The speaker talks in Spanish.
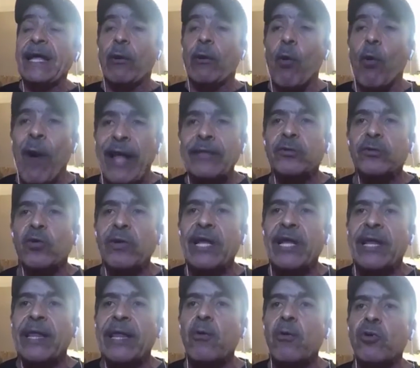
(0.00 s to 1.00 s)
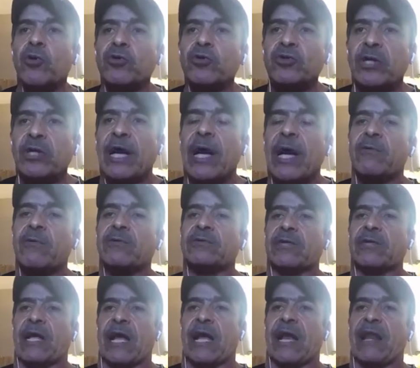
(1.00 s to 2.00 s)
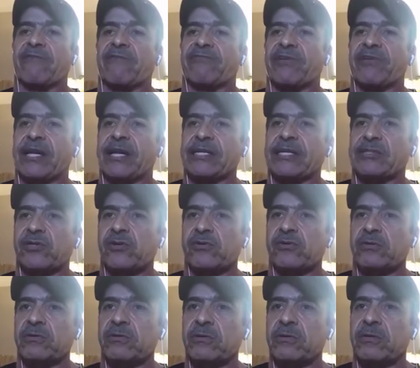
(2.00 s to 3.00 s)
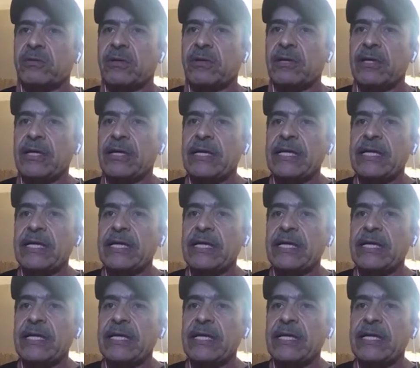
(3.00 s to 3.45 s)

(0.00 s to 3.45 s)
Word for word: ¿cuánto le ha dado los cabos a la federación?